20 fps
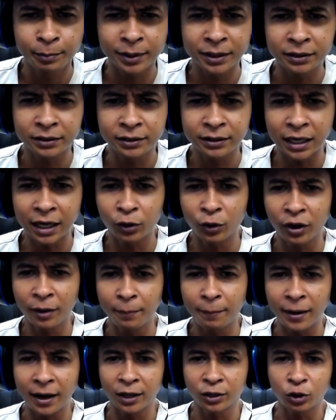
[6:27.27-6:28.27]
Pecah tuh
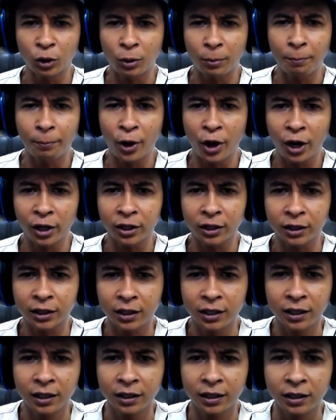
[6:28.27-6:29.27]
ya, pala copot.
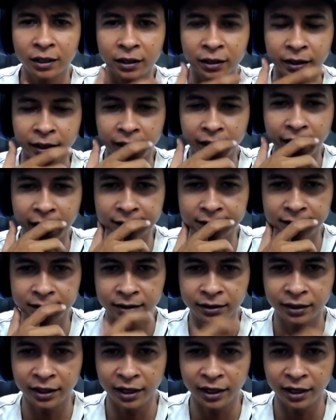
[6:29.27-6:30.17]
Nih guys,